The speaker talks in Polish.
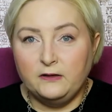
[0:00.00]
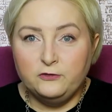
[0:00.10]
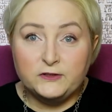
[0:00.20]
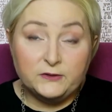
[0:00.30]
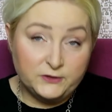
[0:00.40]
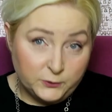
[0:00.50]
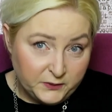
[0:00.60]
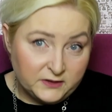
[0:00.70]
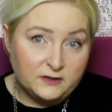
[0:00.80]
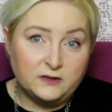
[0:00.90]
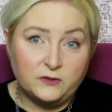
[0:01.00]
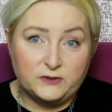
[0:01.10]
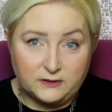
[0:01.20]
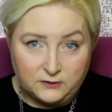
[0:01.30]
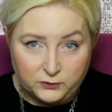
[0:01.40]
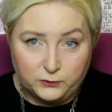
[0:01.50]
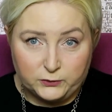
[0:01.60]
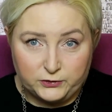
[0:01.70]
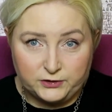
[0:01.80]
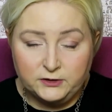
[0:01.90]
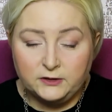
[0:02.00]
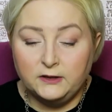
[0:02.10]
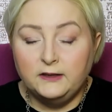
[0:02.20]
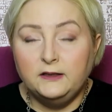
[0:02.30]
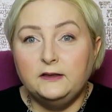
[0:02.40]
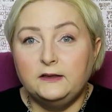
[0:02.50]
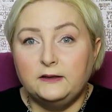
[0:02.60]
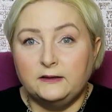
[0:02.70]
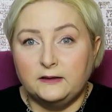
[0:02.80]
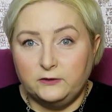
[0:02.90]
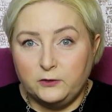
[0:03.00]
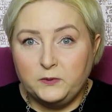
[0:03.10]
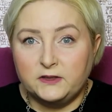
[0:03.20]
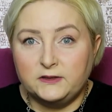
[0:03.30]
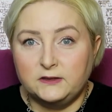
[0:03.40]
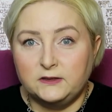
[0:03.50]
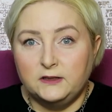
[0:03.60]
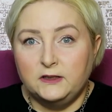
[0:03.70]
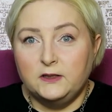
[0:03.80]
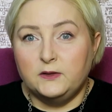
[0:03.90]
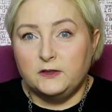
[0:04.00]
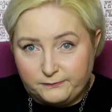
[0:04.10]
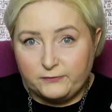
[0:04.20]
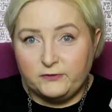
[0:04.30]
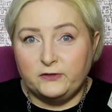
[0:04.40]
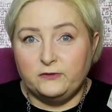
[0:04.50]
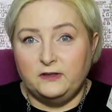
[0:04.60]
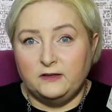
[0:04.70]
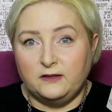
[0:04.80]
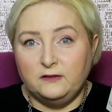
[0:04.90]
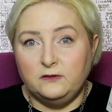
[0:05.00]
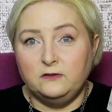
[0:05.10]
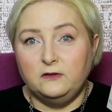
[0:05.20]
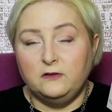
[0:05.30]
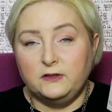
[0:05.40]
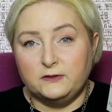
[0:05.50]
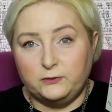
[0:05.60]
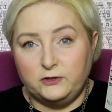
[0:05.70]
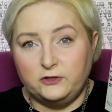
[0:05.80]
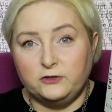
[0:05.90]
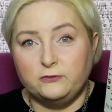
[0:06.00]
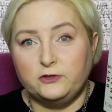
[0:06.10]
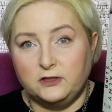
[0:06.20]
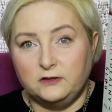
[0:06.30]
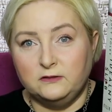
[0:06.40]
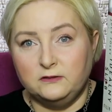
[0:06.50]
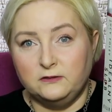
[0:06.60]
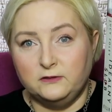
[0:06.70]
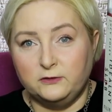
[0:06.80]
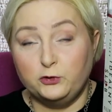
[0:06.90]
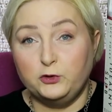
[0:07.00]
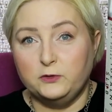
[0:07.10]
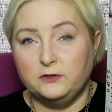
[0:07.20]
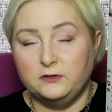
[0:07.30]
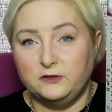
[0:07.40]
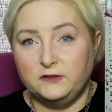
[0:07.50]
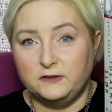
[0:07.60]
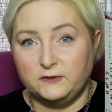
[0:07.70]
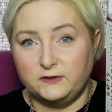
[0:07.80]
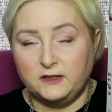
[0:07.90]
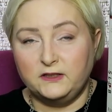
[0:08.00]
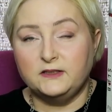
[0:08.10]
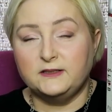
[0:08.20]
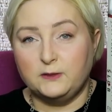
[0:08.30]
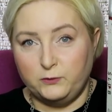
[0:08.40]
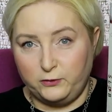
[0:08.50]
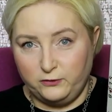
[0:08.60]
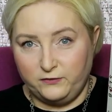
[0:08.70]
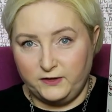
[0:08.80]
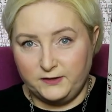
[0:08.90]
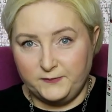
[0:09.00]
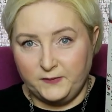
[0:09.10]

wszystko jest dopięte na ostatni guzik. Natomiast pewnego dnia rano okazuje się, że ktoś zostaje zamordowany.